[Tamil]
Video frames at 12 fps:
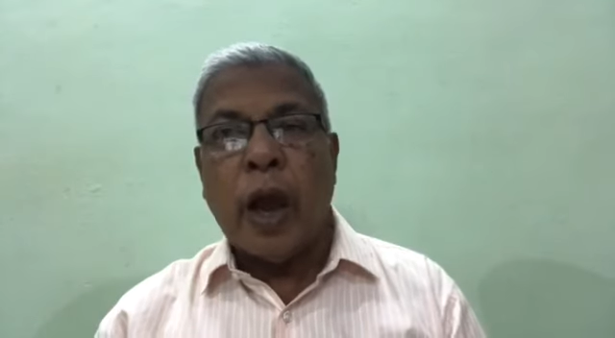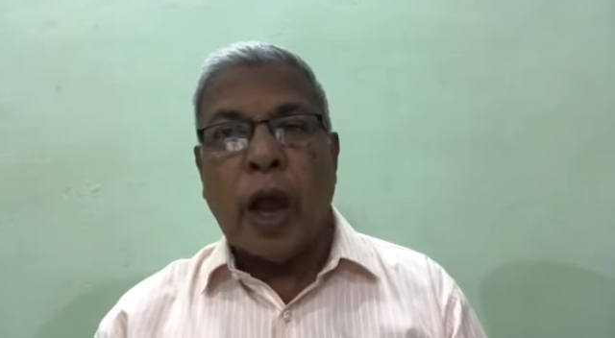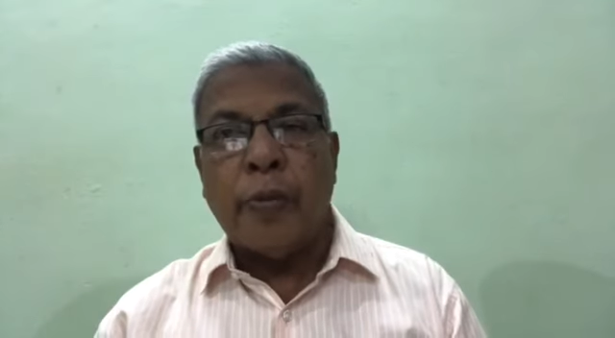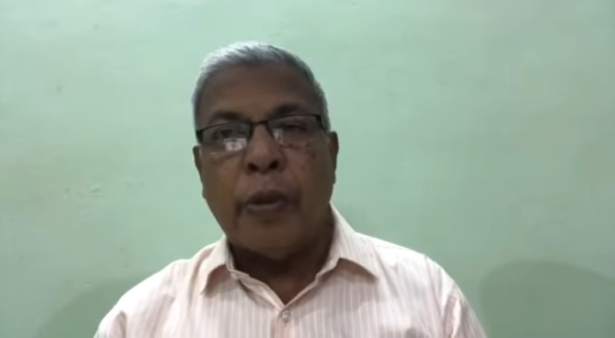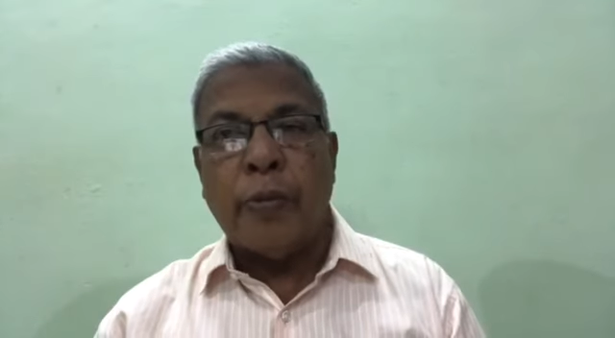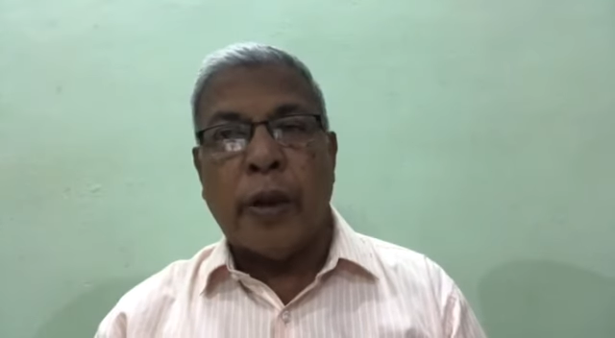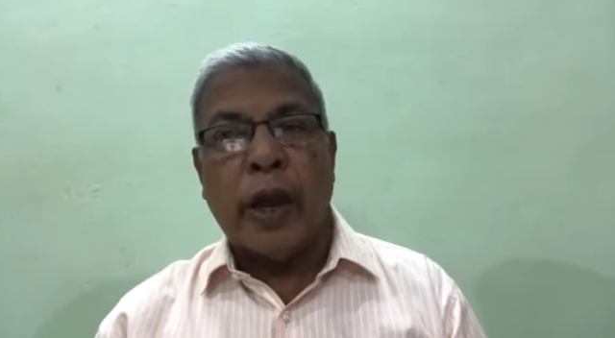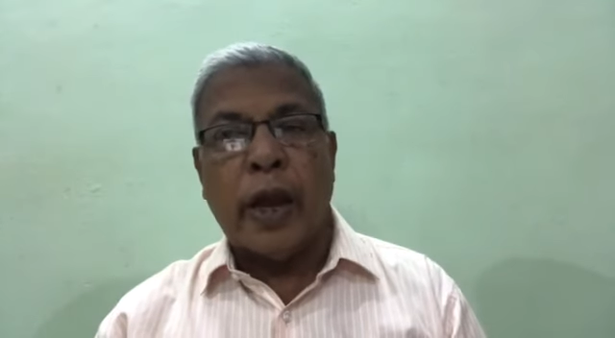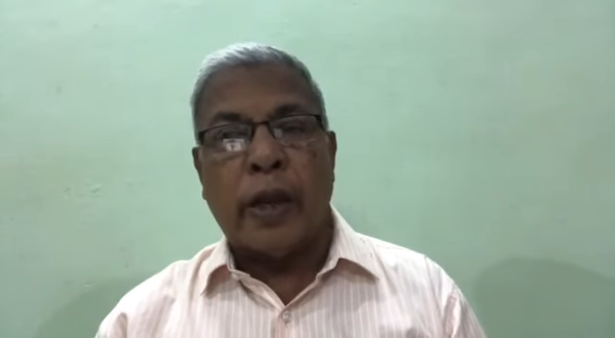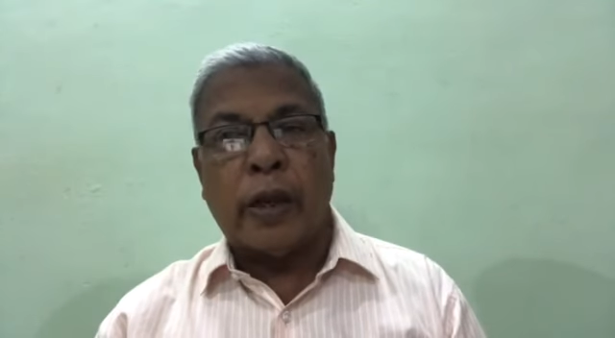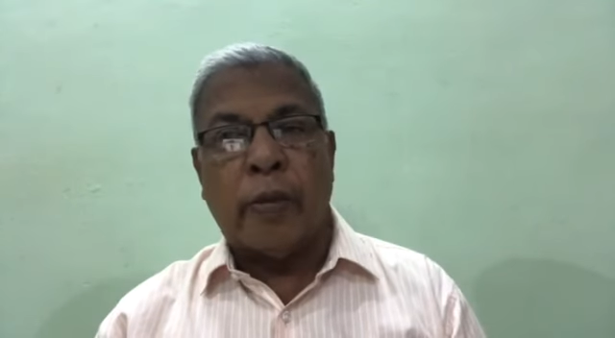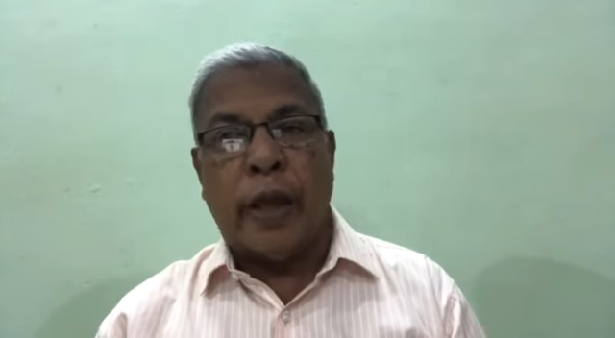அன்பு மகா
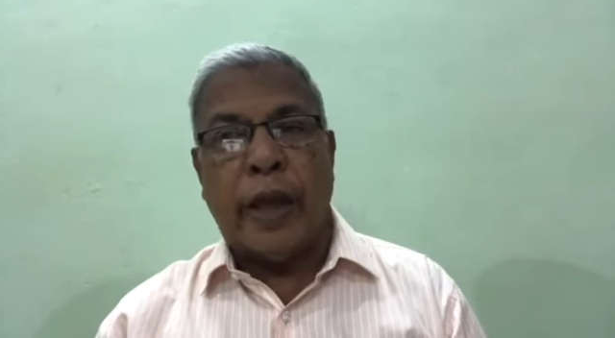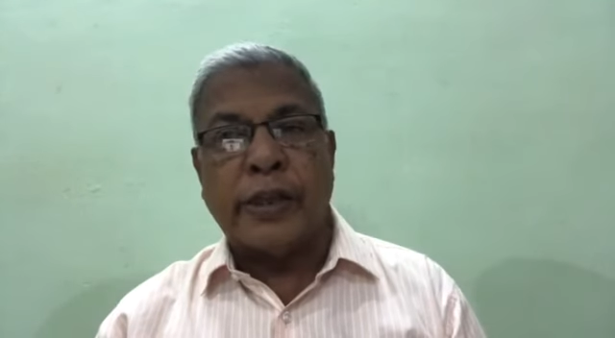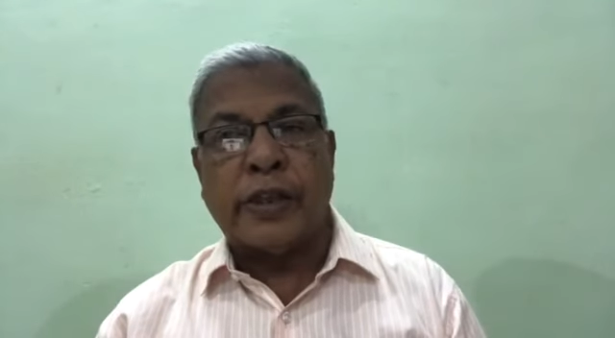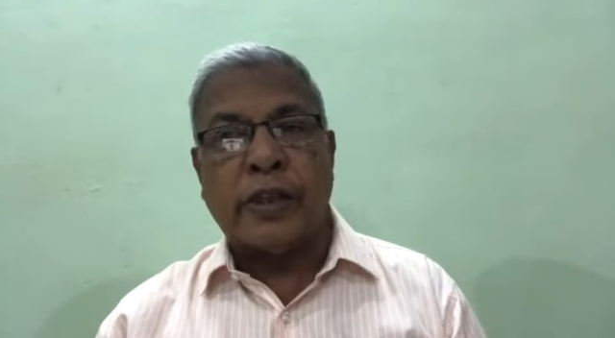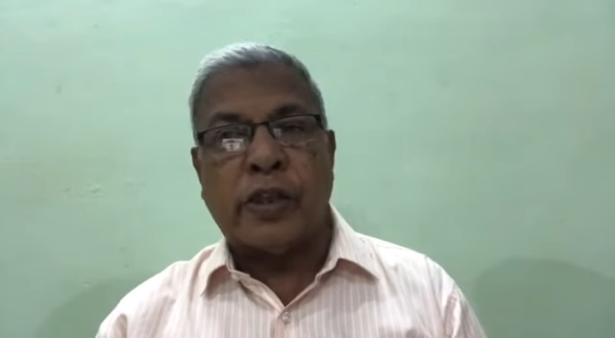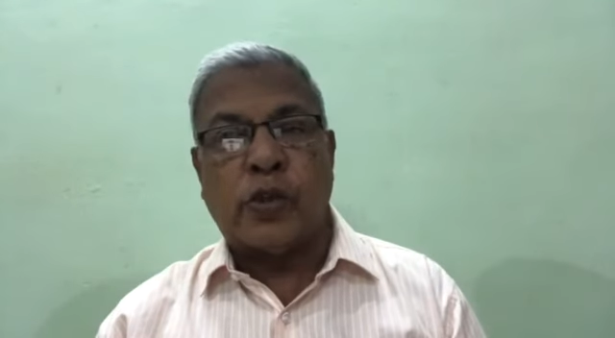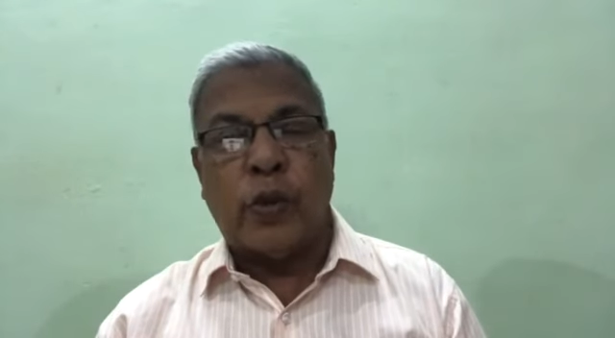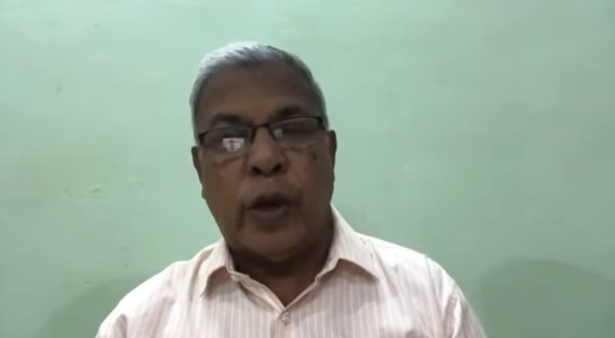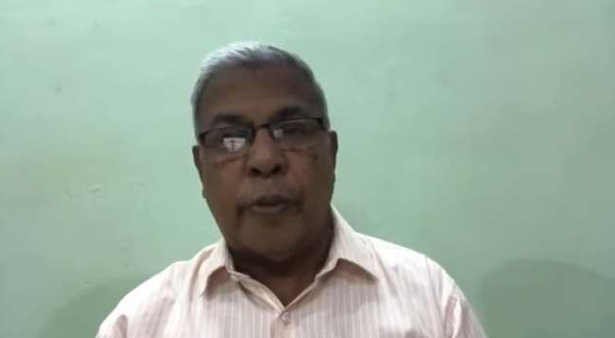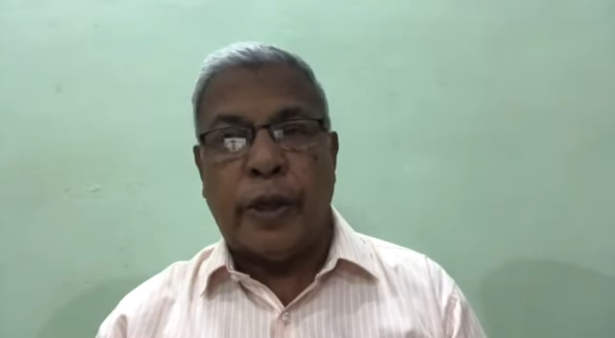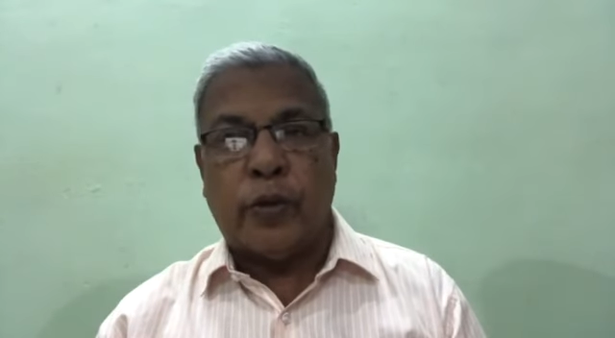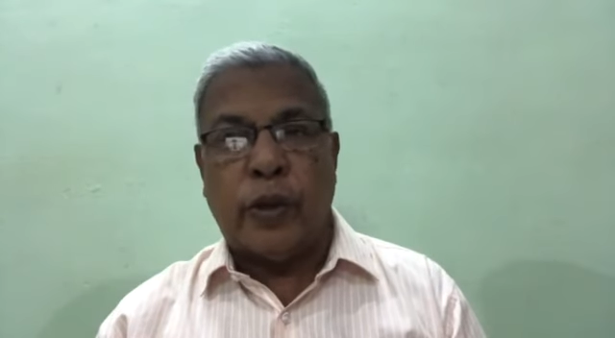இயேசு கிறிஸ்துவே
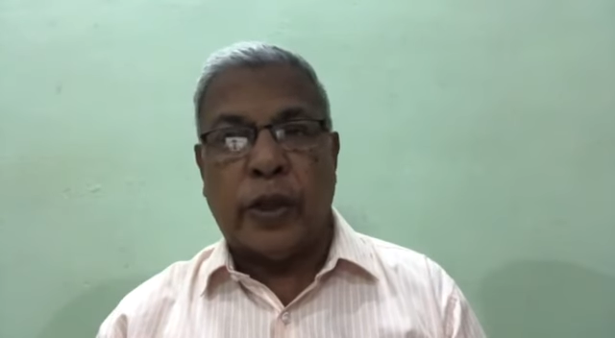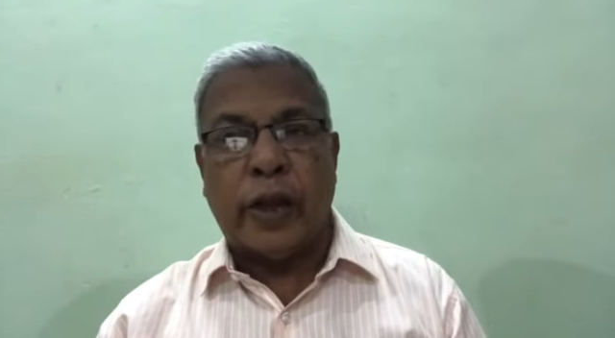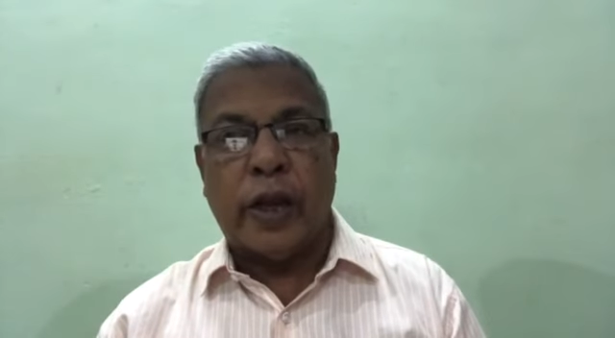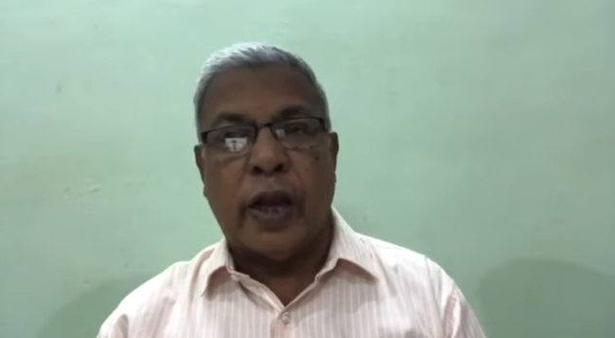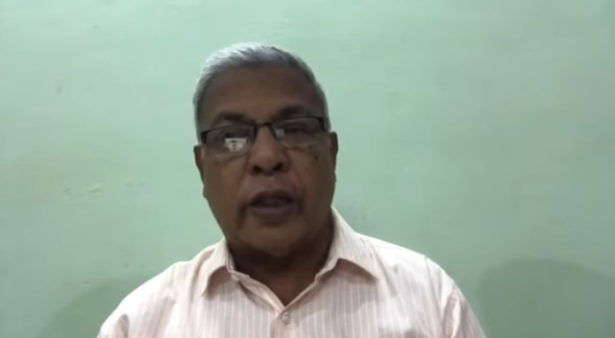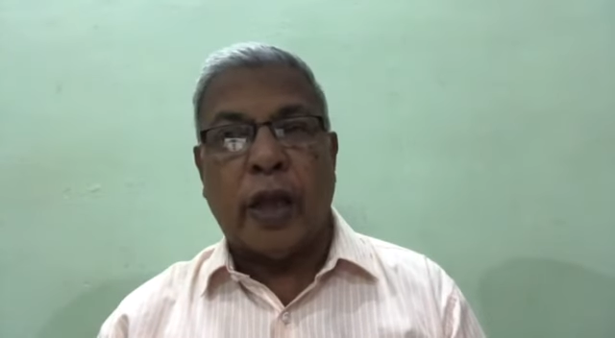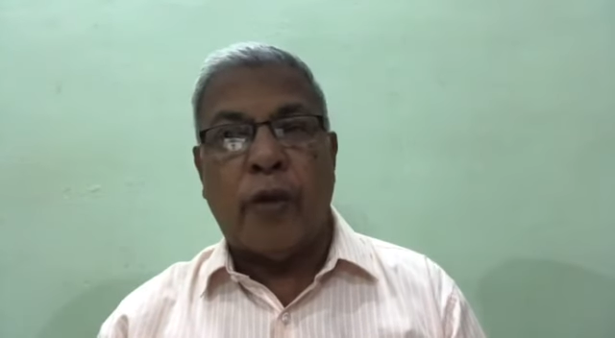துதிக்கிறங்க